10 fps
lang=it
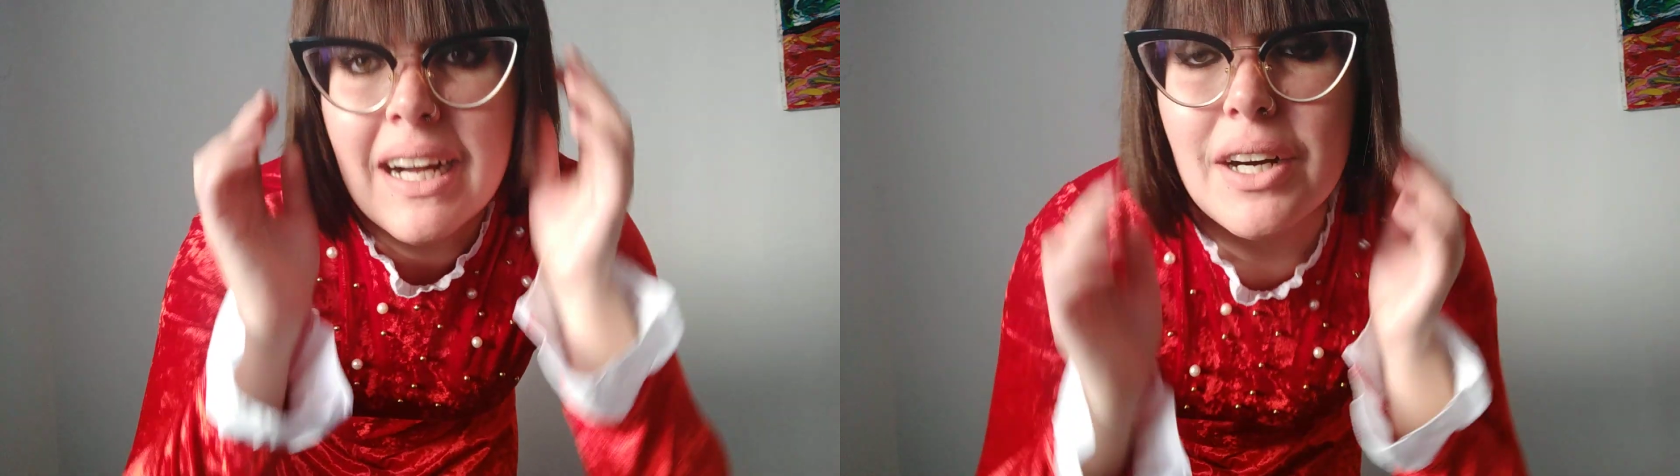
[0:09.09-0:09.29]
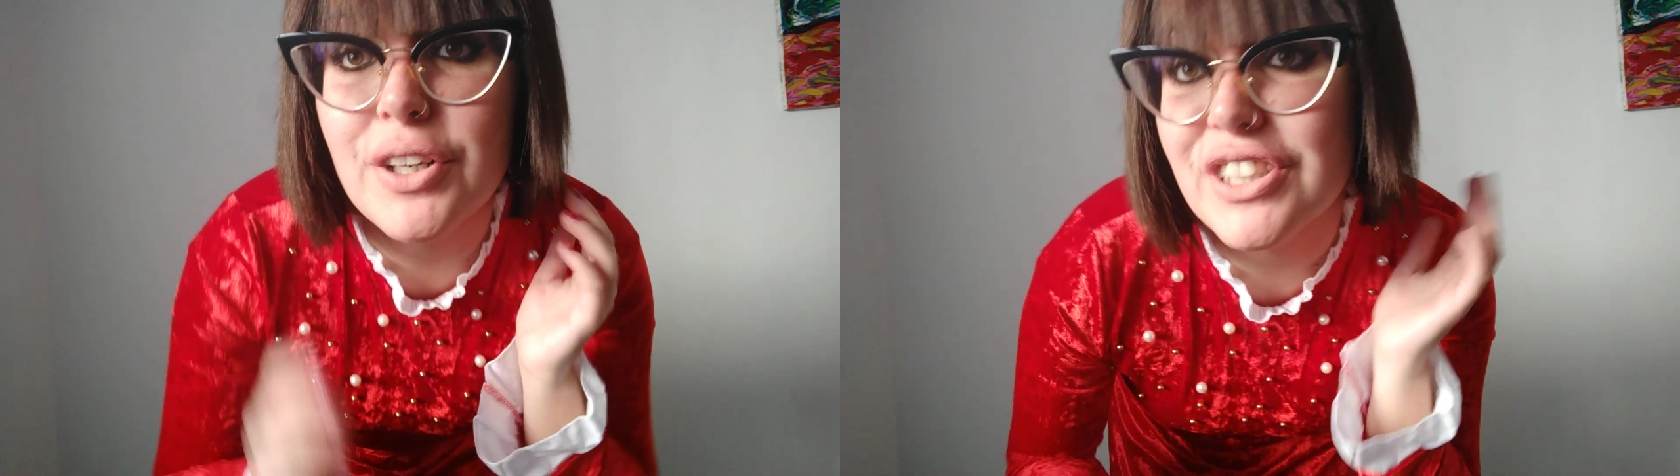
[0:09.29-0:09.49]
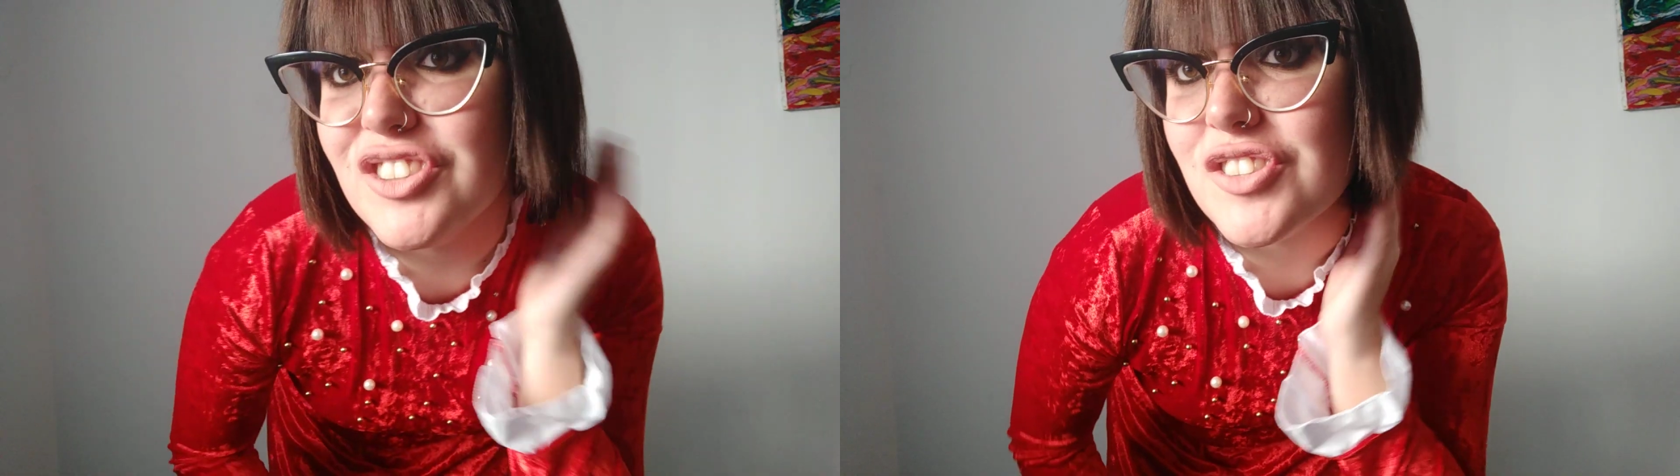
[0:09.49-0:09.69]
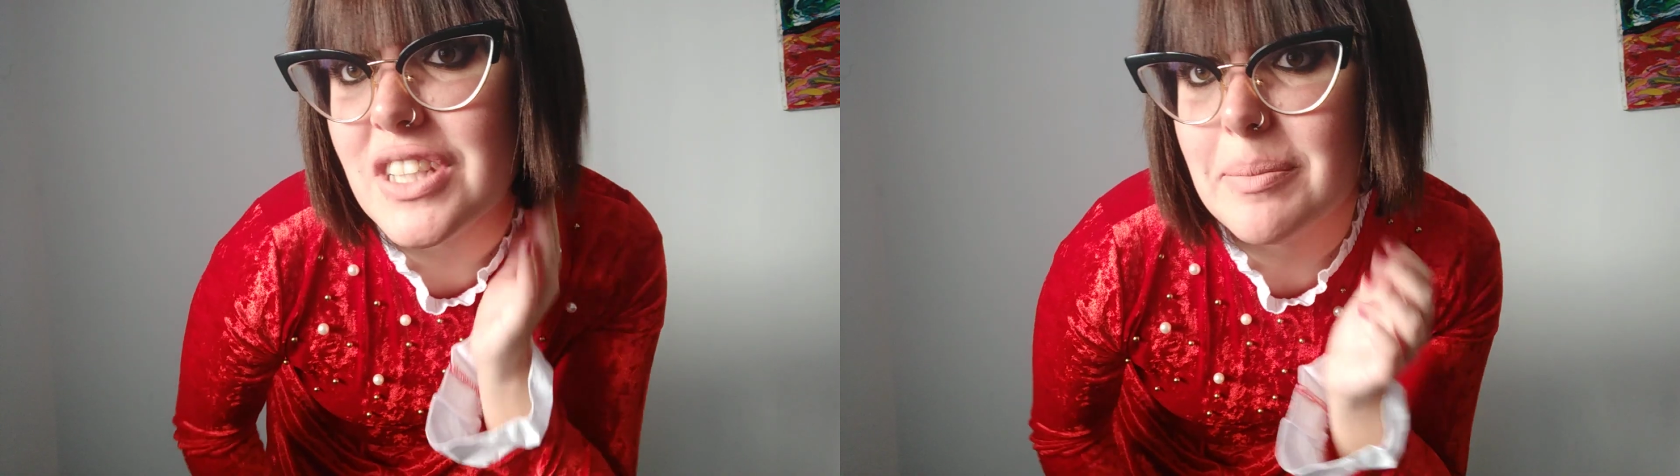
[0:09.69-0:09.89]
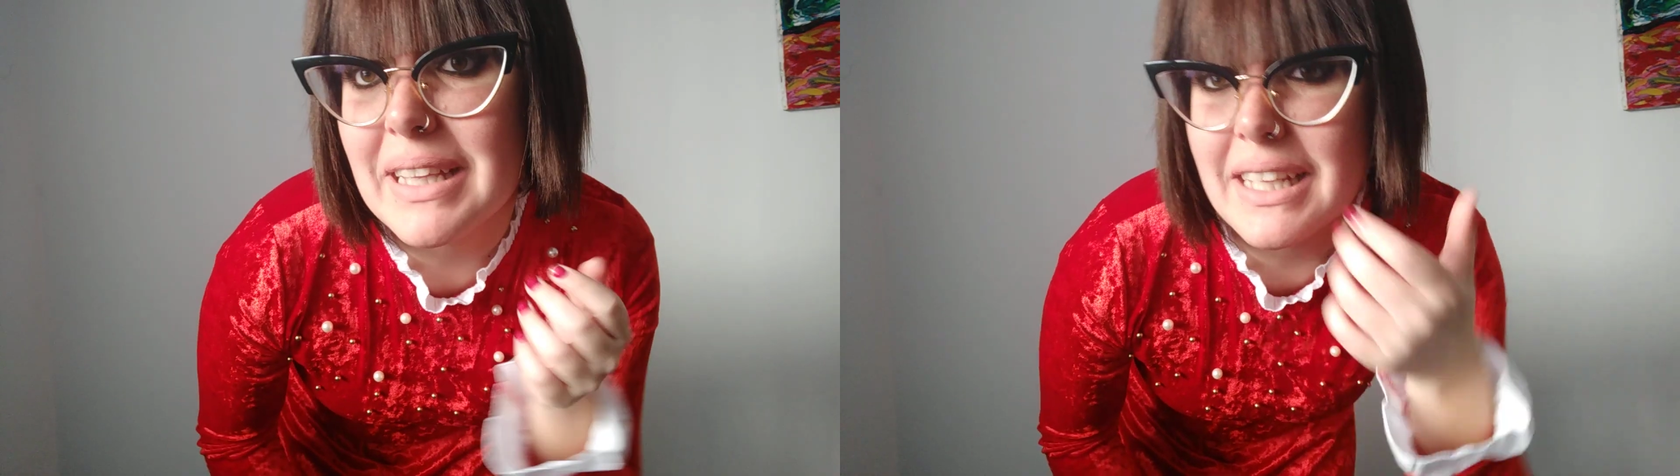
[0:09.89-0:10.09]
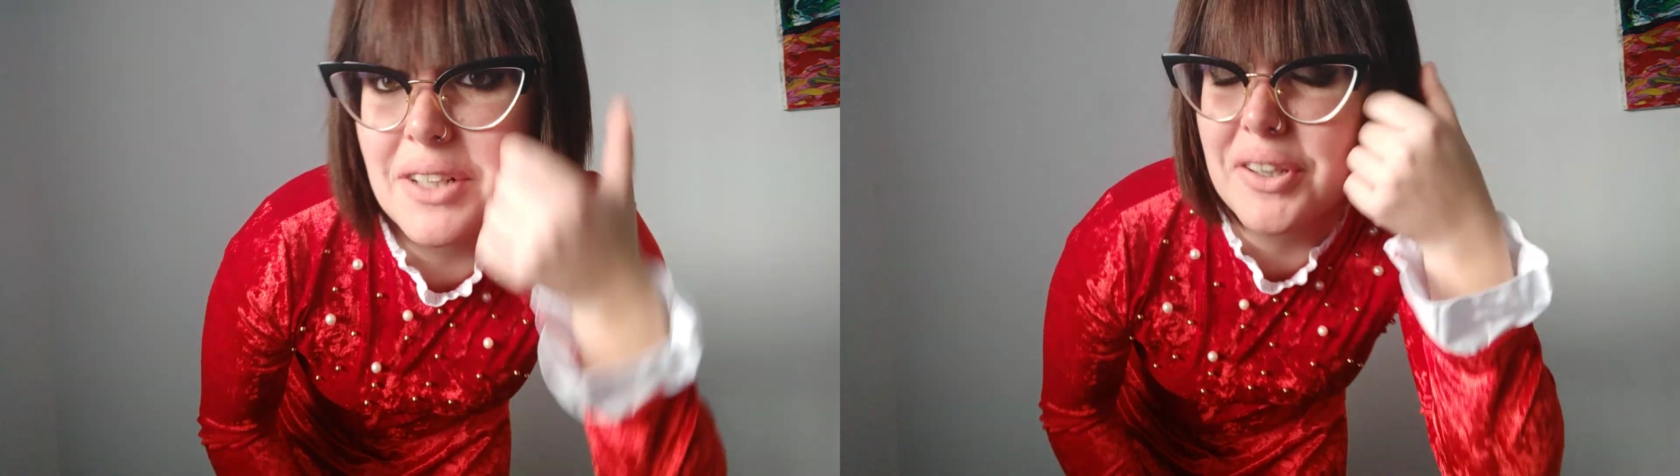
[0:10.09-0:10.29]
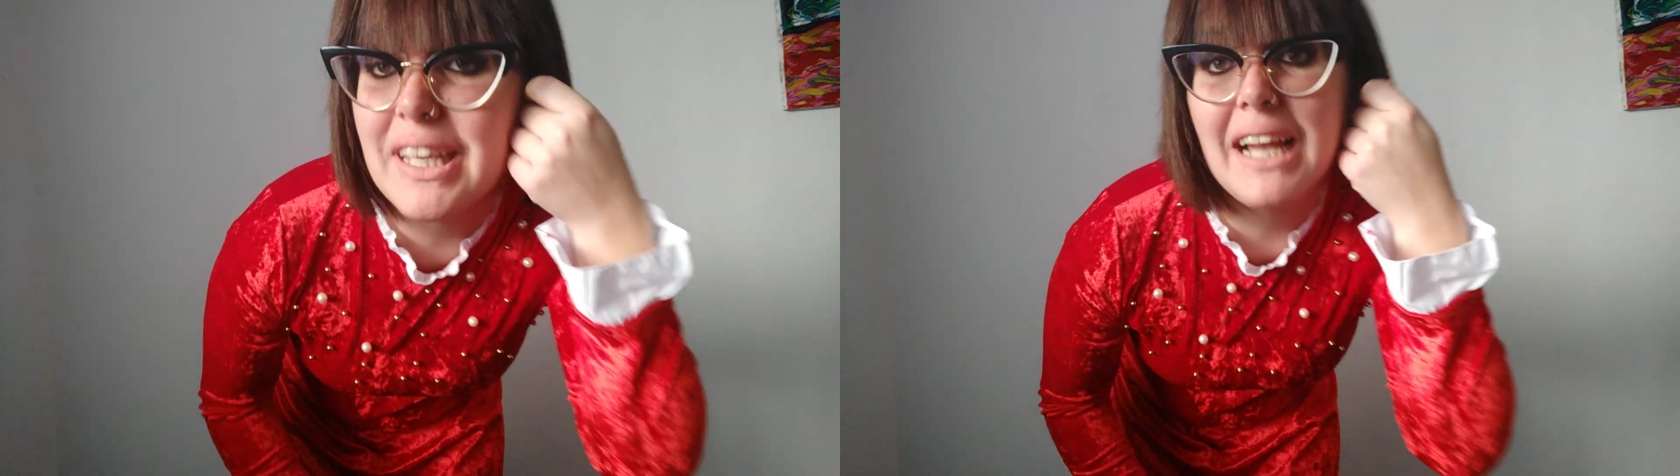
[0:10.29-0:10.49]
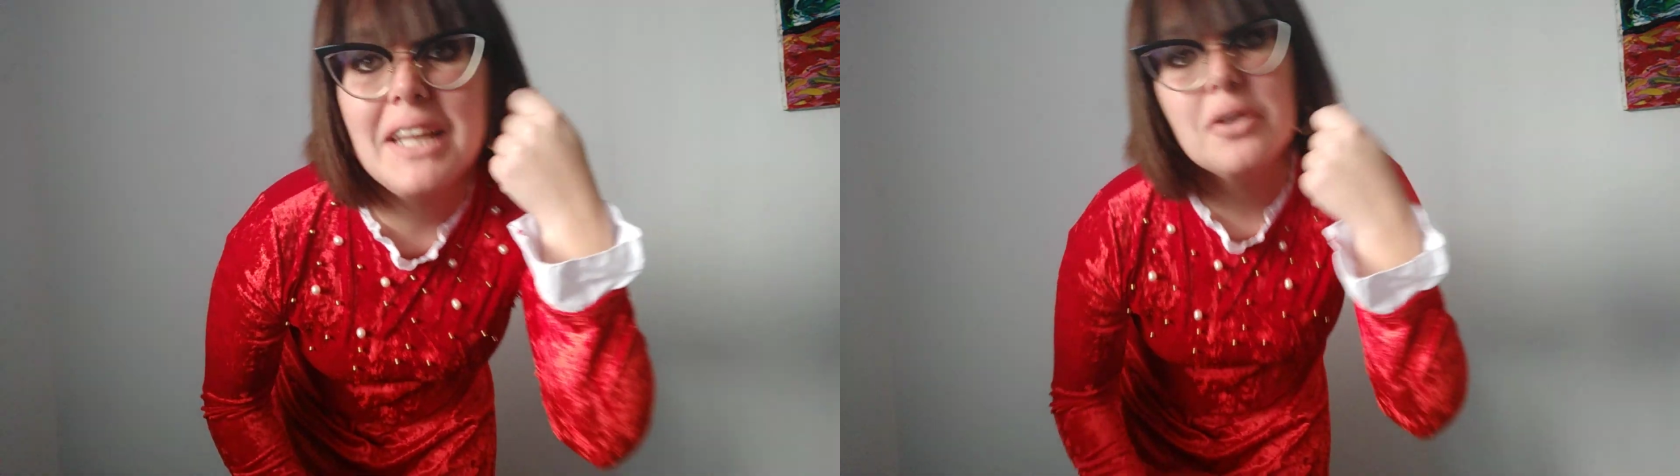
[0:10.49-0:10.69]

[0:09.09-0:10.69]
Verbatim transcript: Ho deciso di mettere gli occhiali